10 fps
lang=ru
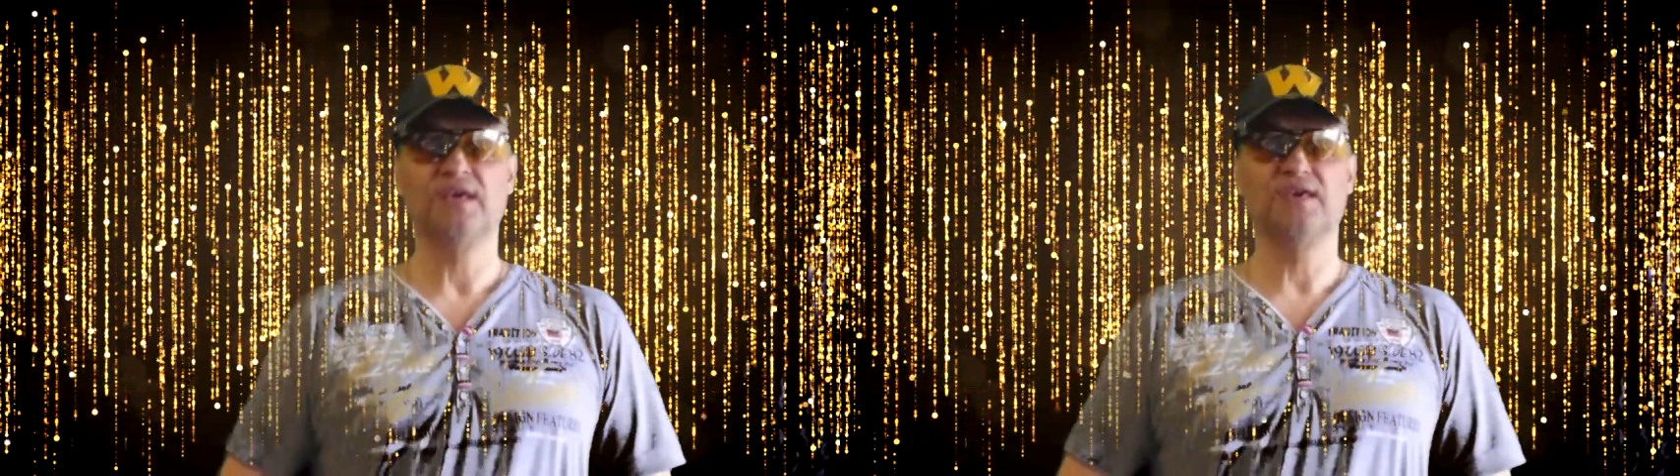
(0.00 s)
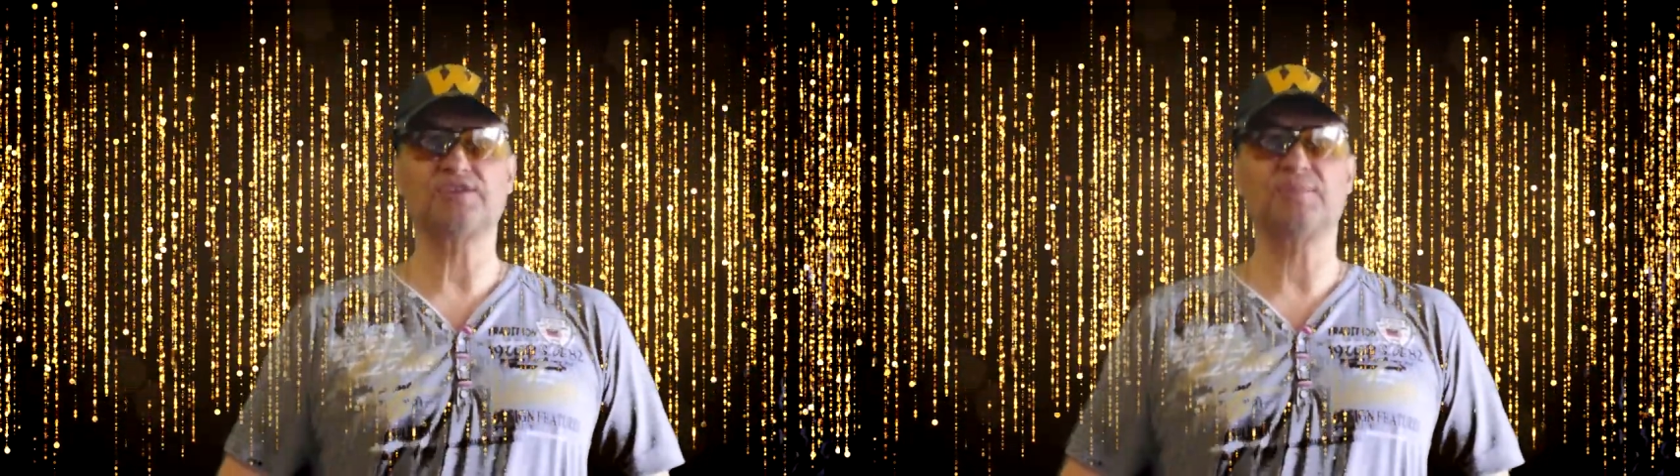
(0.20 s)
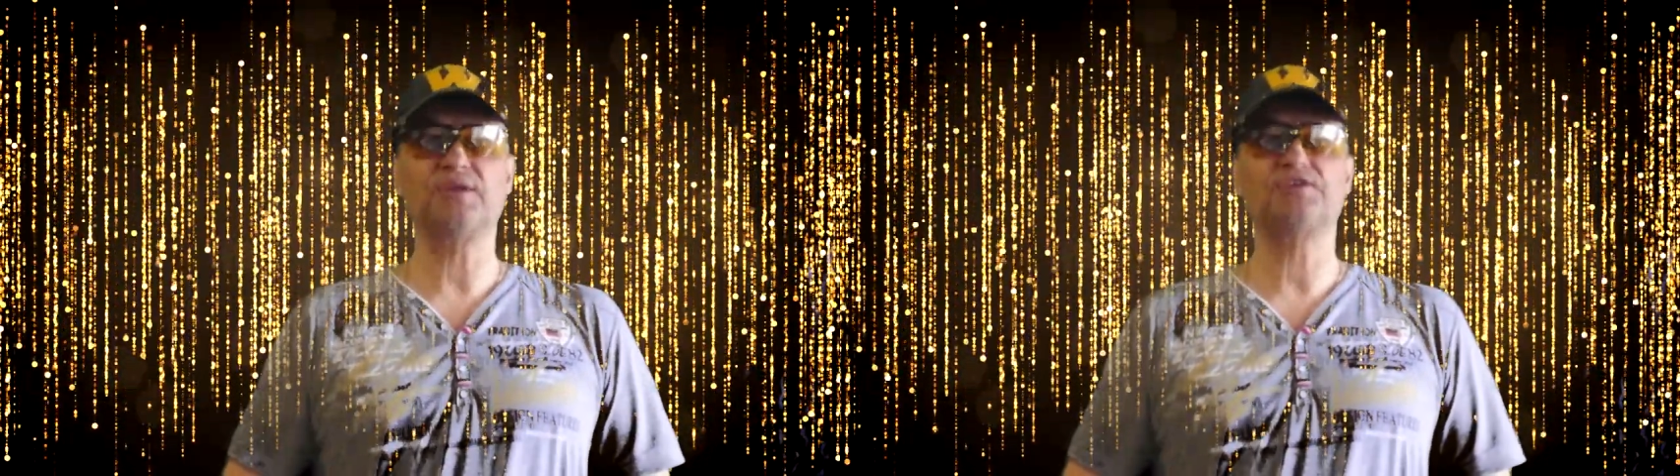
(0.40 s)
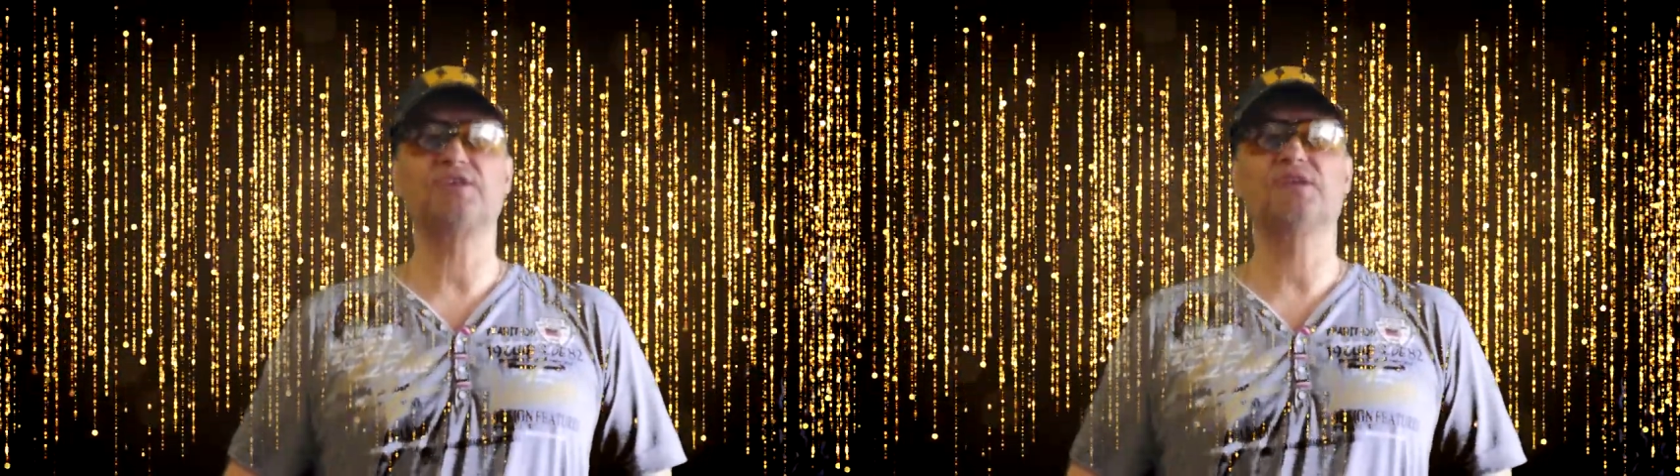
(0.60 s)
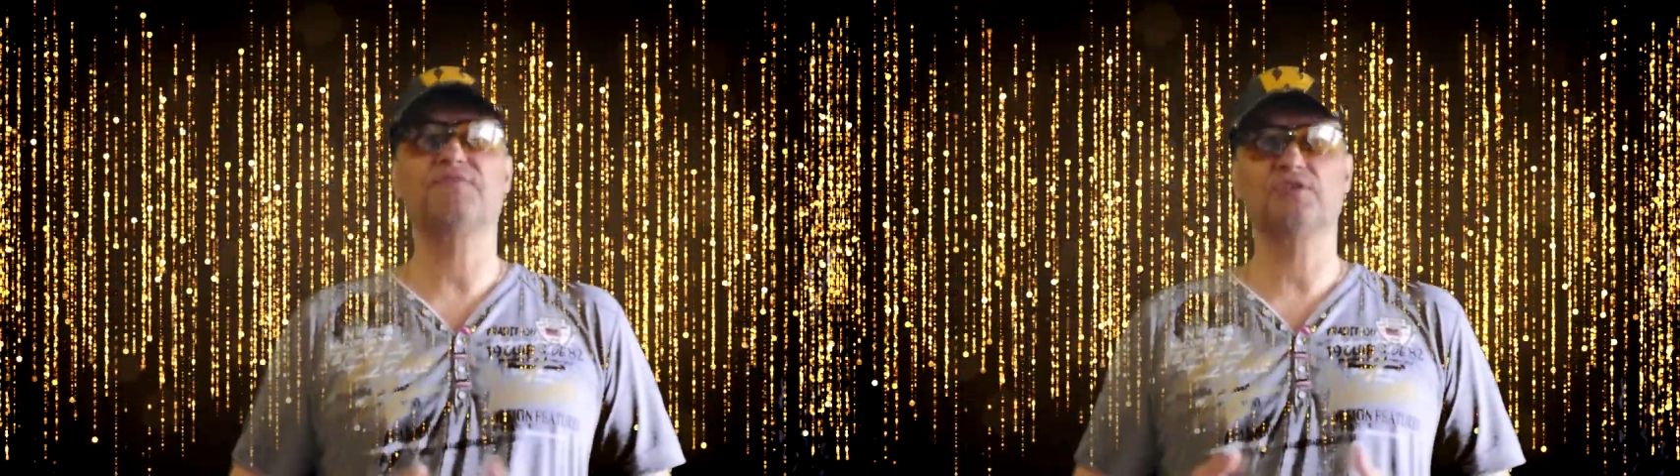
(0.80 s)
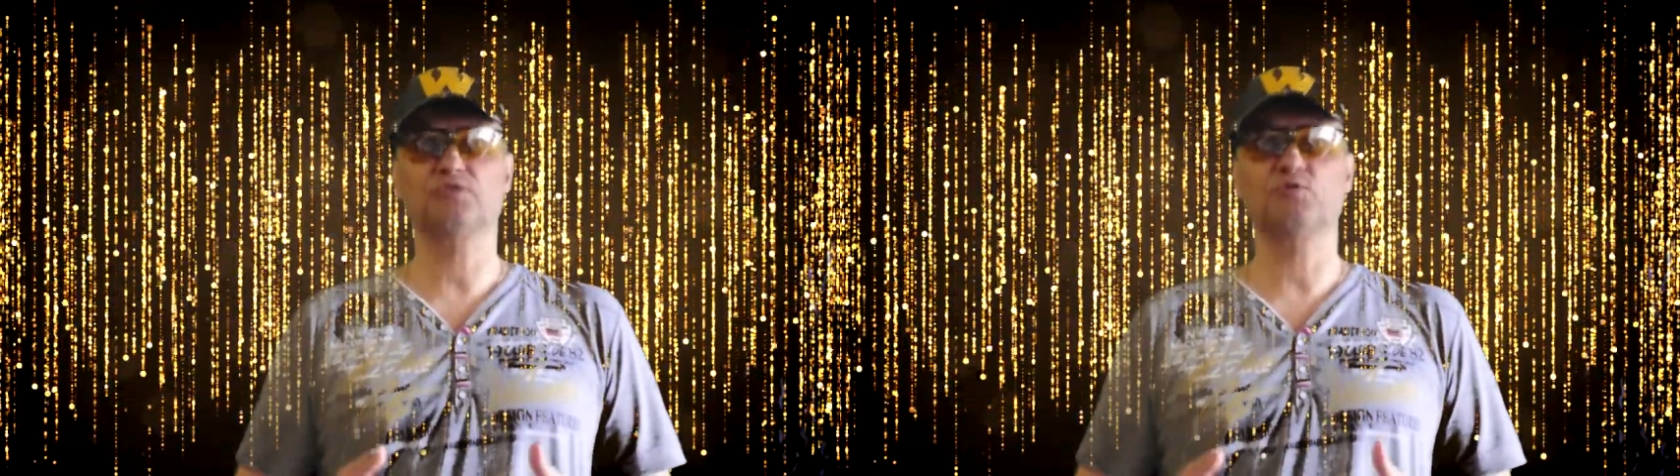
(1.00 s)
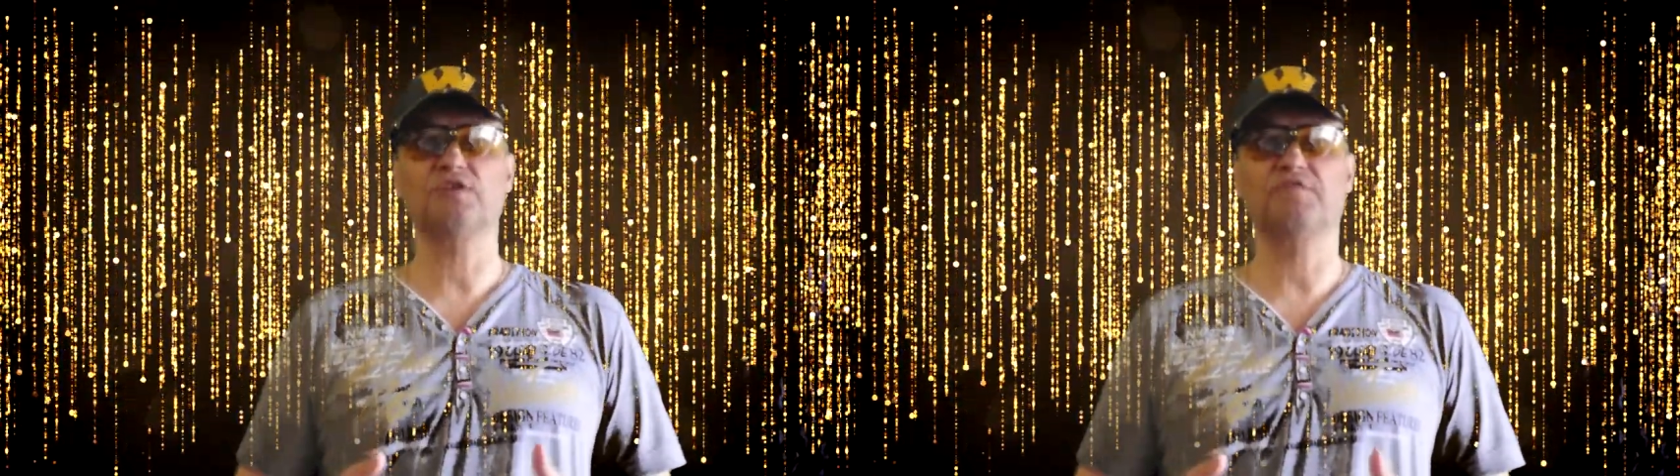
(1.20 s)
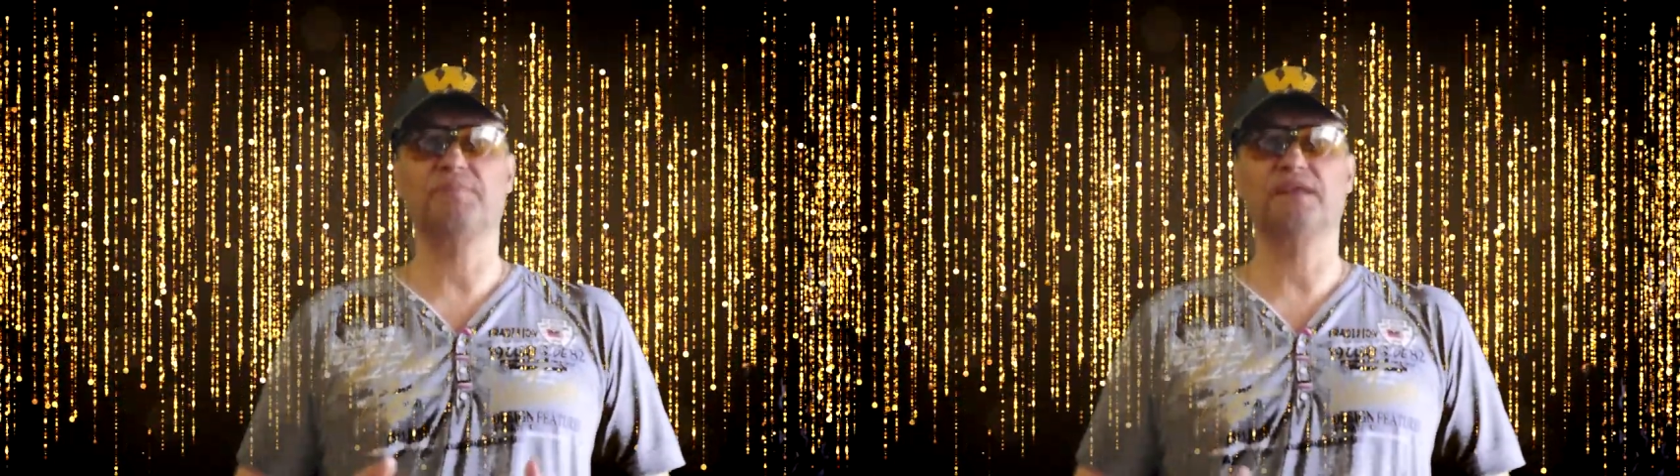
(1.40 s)
Изобретение
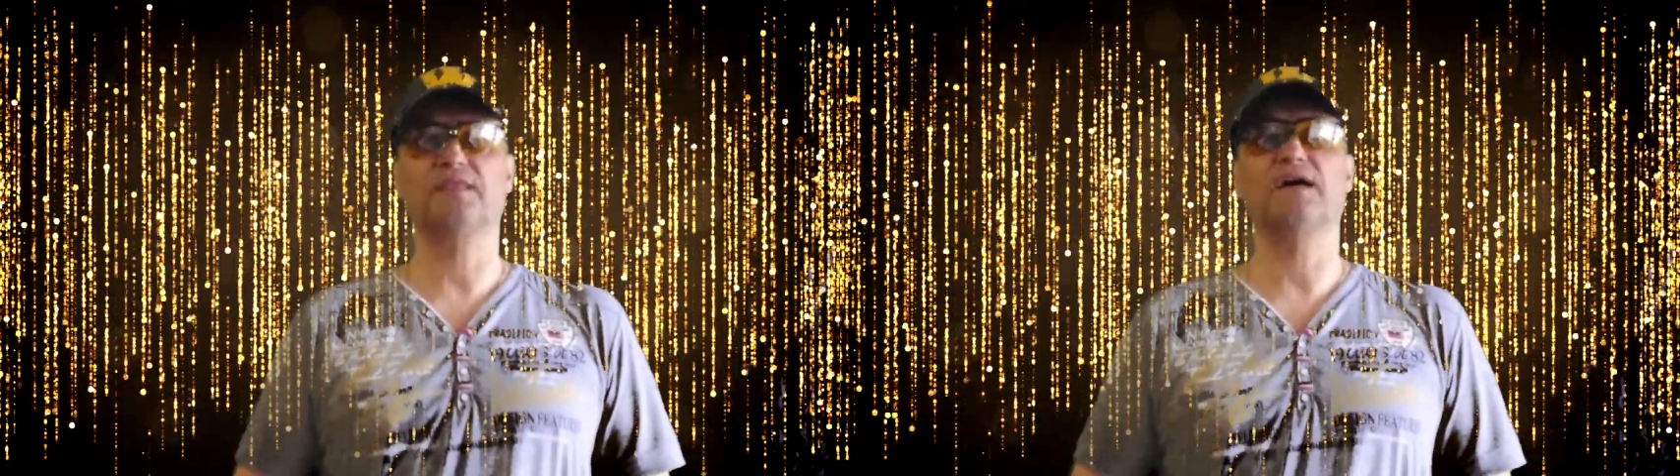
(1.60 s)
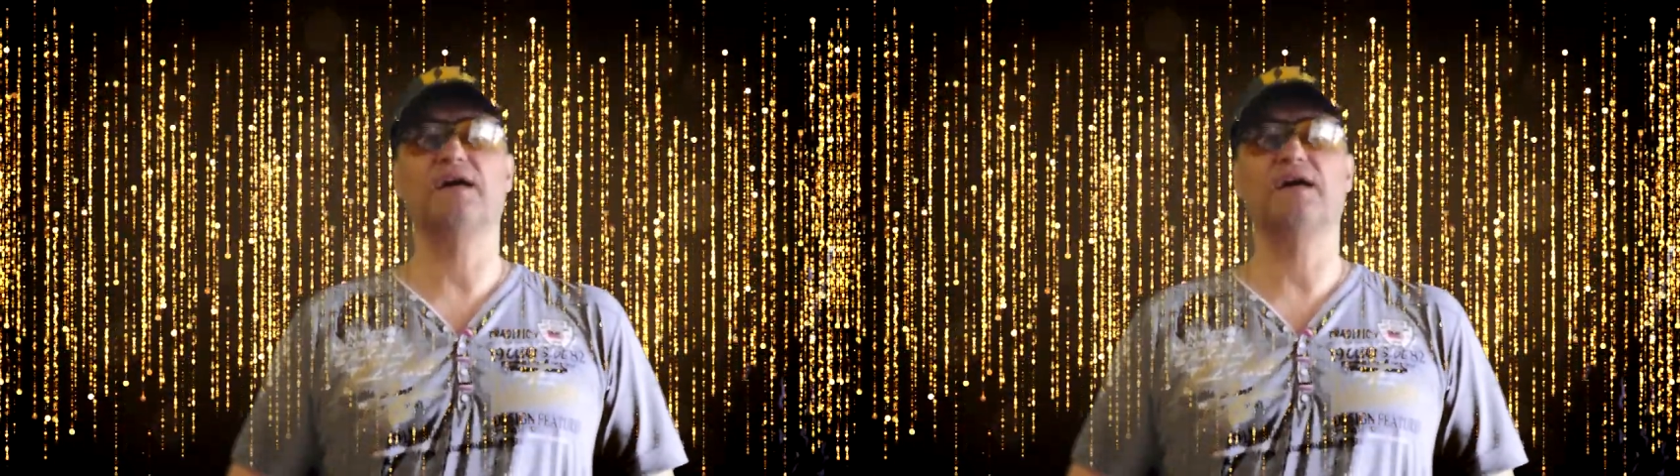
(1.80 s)
французов под